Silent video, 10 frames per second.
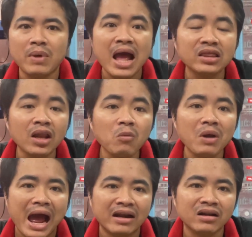má tới lúc
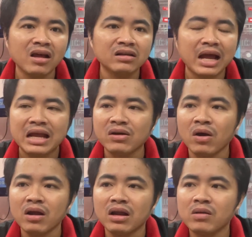nó hành lên cái
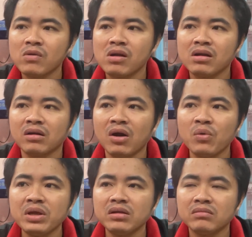rồi nó lúc đó là
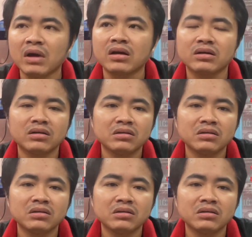gối bực